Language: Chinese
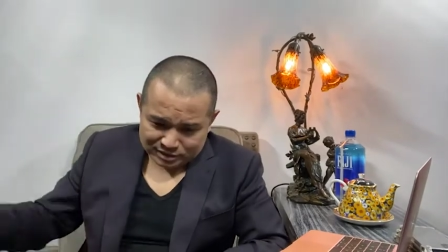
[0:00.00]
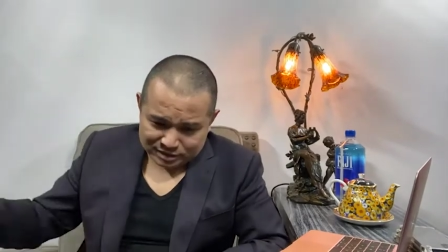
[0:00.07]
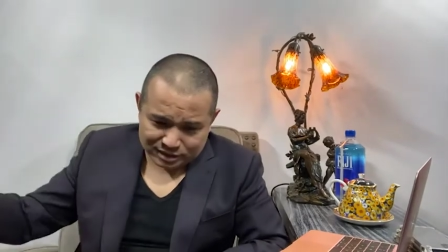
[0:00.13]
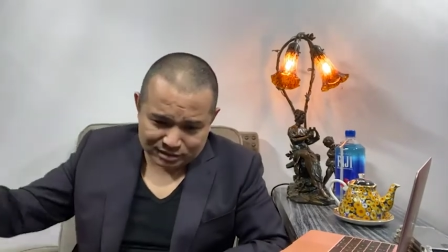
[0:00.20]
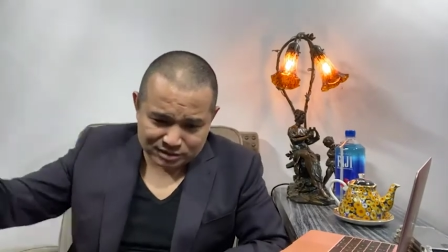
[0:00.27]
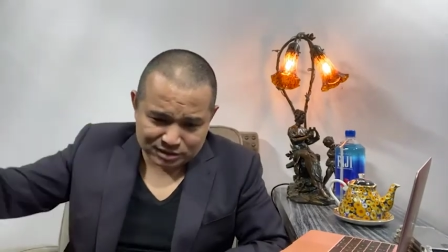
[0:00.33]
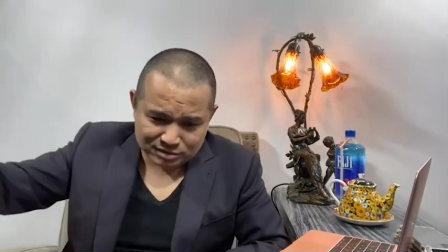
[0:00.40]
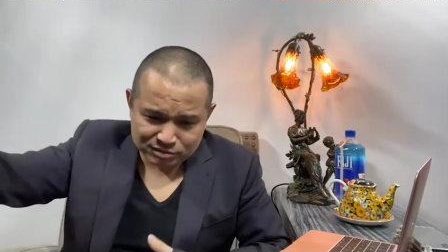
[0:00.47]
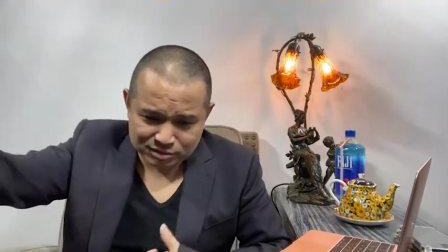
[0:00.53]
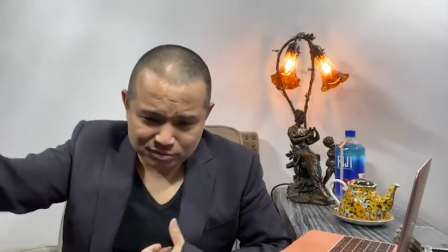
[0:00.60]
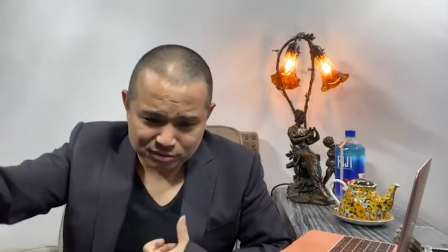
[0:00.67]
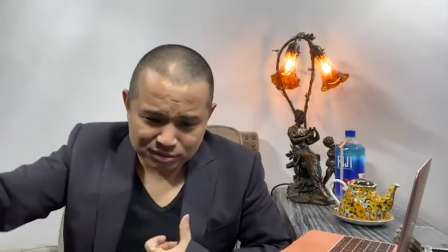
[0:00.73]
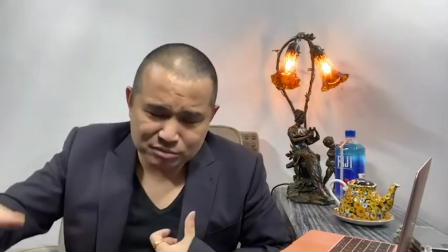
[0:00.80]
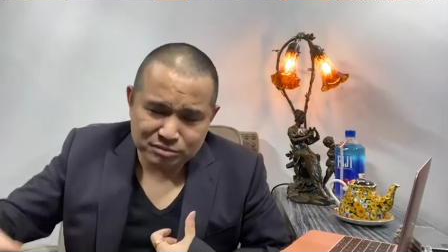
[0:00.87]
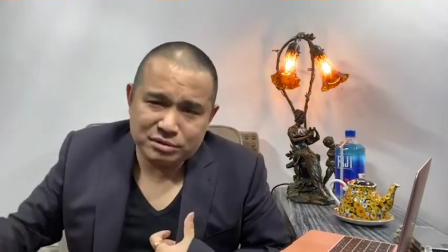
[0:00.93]
然后呢，我
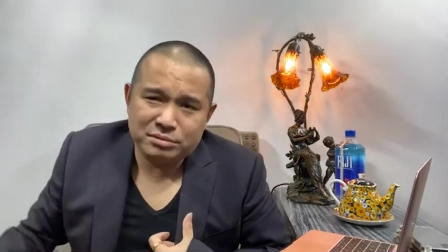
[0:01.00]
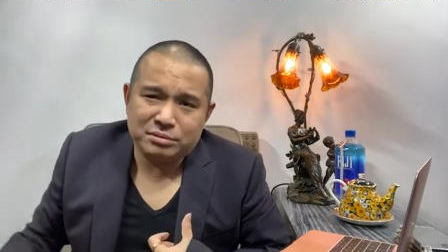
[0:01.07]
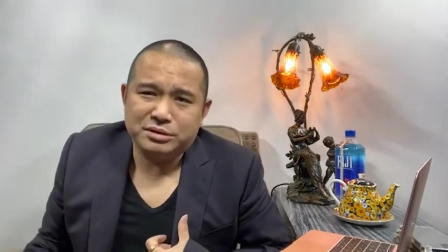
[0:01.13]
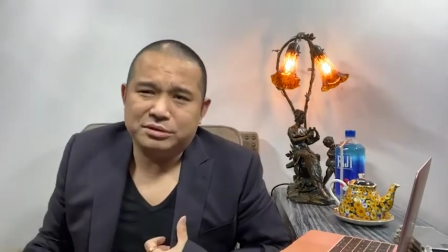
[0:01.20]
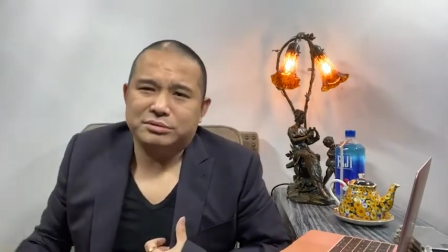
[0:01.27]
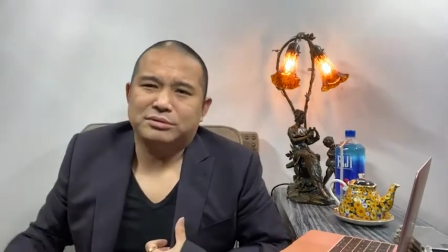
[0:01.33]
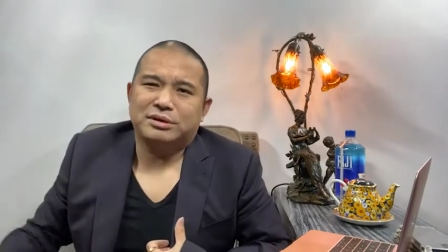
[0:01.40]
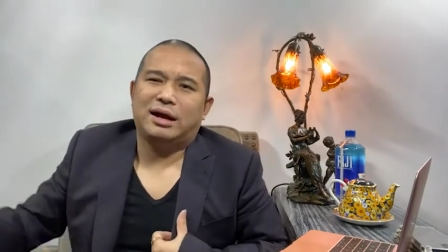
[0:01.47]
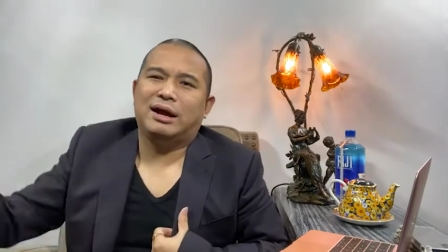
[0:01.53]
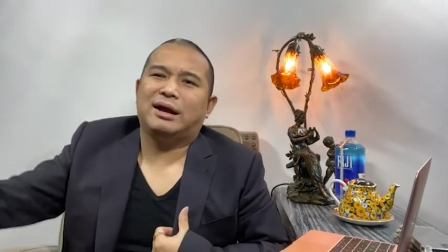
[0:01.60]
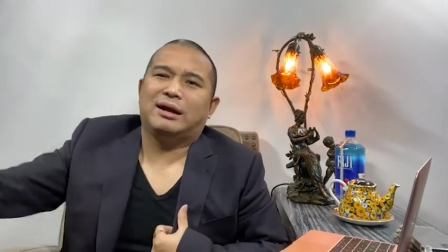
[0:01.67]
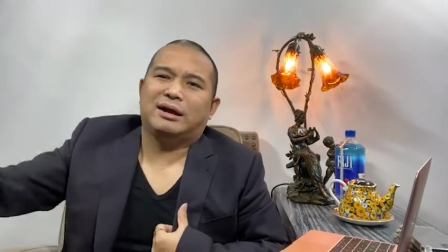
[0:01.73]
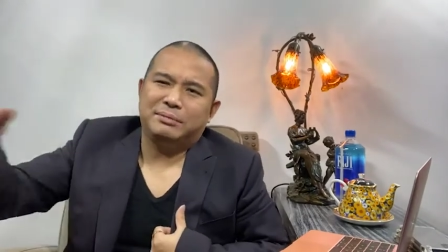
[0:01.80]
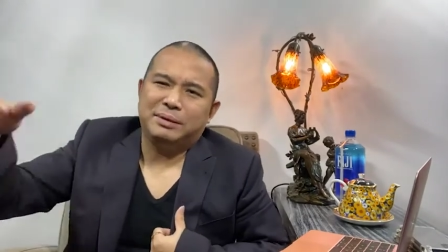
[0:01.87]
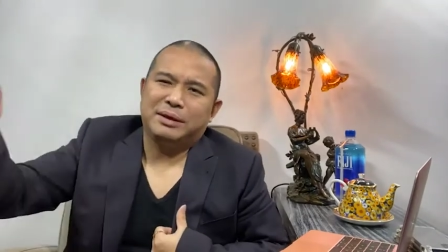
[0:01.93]
我我我就说啊，
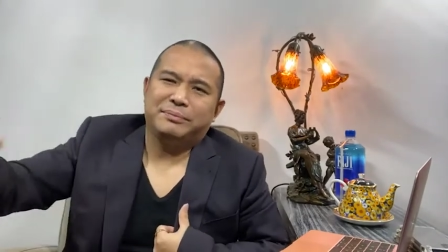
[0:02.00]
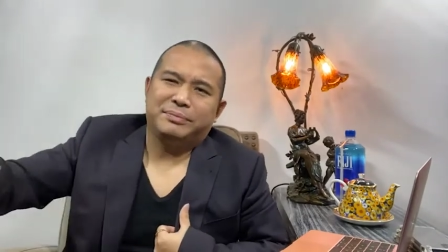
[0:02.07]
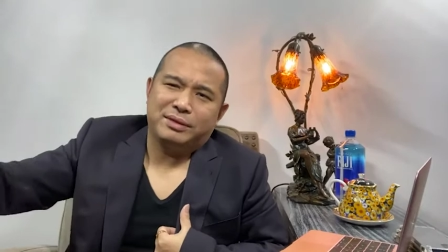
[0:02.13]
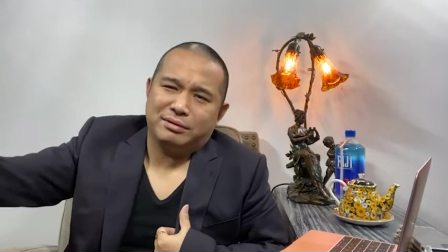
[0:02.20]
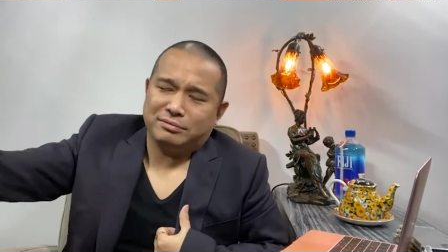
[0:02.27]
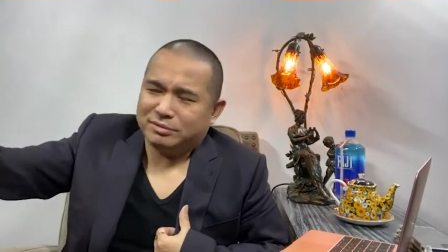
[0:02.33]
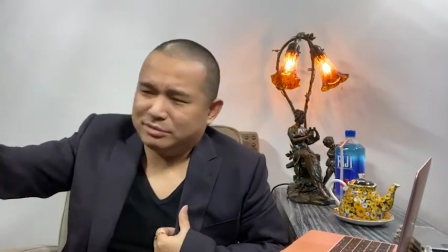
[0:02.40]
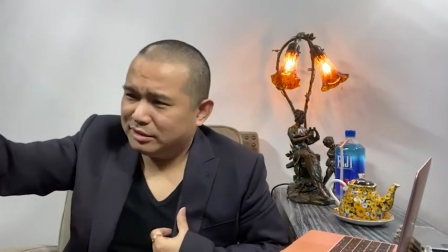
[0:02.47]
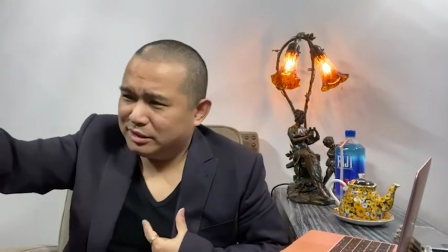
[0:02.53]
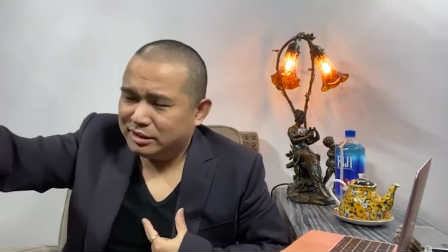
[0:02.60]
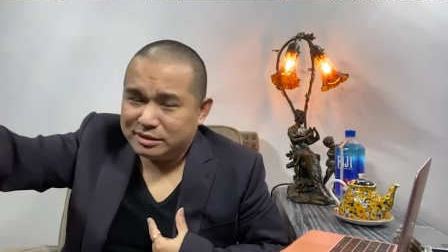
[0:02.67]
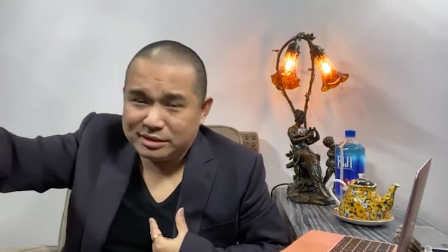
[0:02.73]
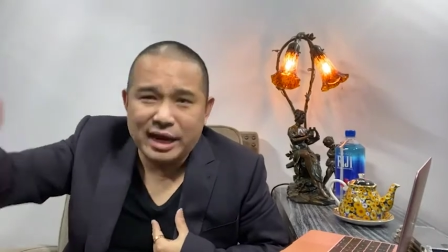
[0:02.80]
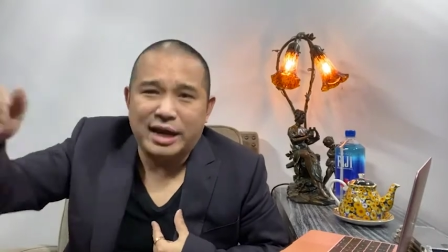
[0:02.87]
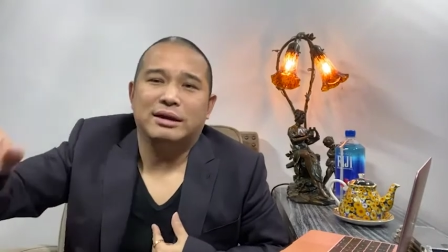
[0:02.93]
好吧，那我说你
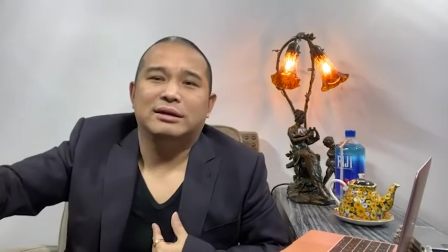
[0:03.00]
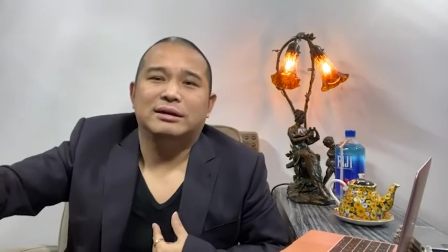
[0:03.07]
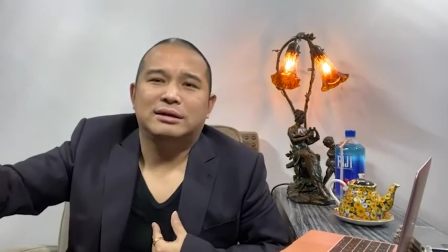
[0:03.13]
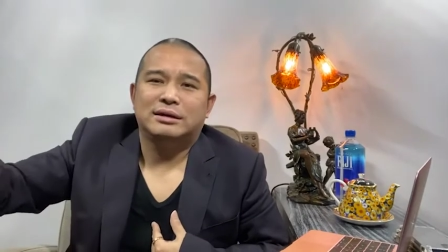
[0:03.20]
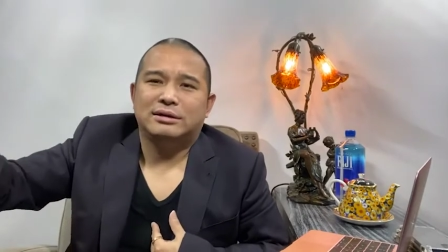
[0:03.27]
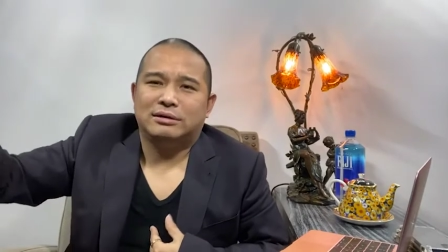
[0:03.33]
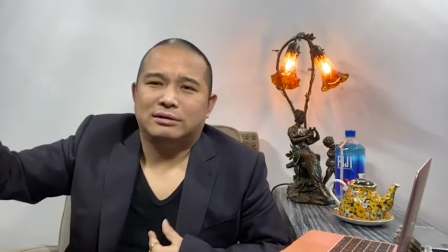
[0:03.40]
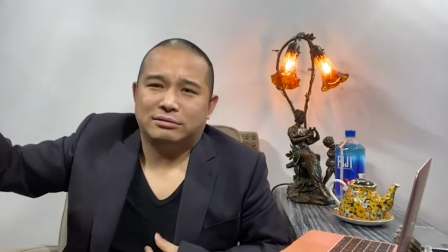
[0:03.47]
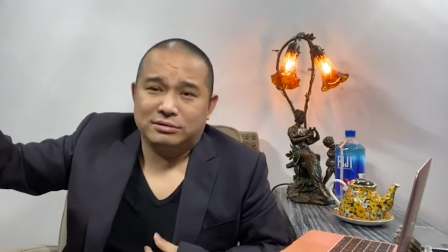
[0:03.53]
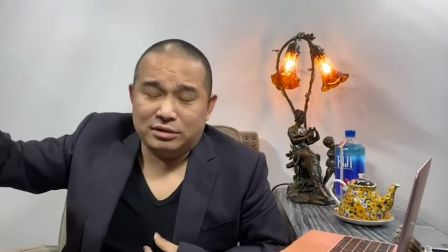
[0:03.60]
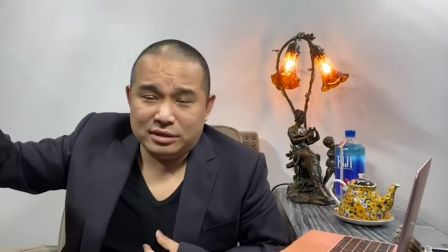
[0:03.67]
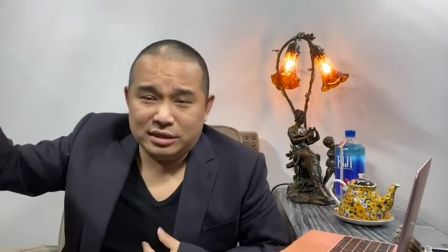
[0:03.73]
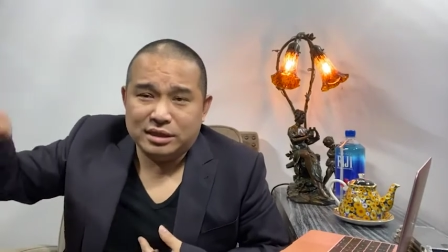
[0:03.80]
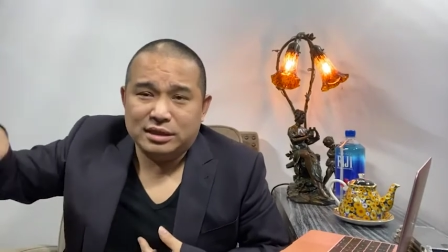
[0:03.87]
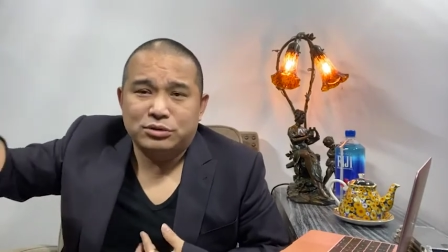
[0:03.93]
这样，我说
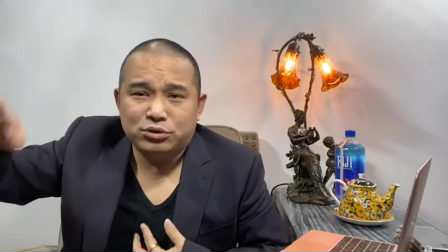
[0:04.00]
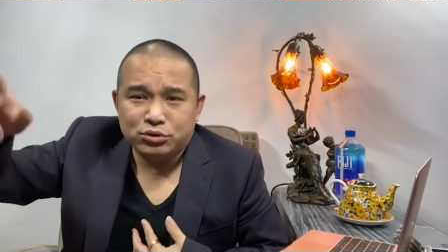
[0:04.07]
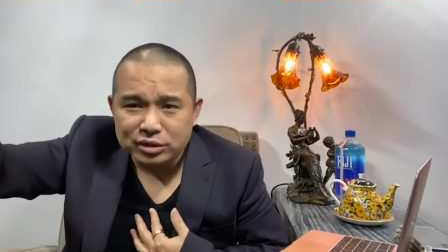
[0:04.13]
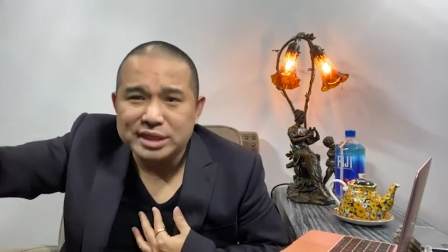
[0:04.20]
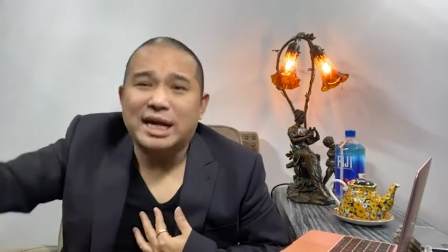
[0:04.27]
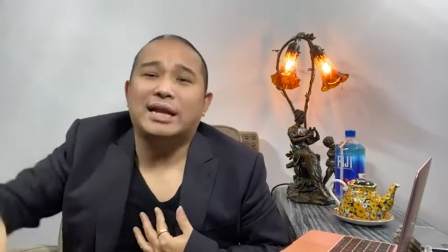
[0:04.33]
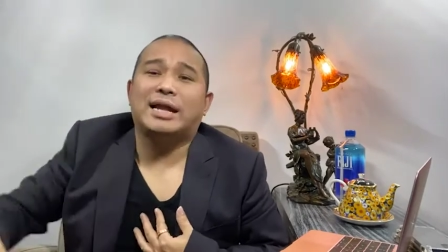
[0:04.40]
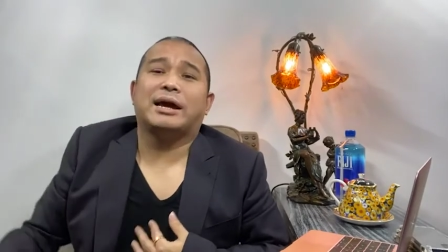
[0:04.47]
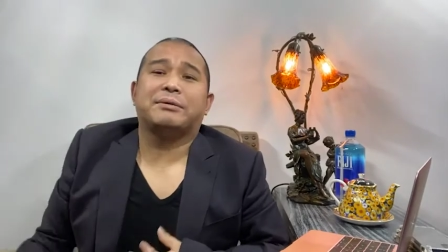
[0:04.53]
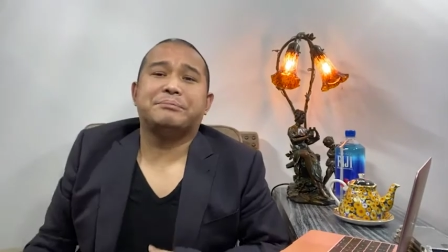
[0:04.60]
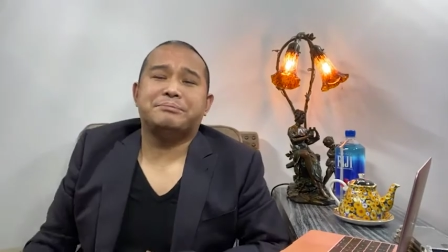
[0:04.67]
你坐下来，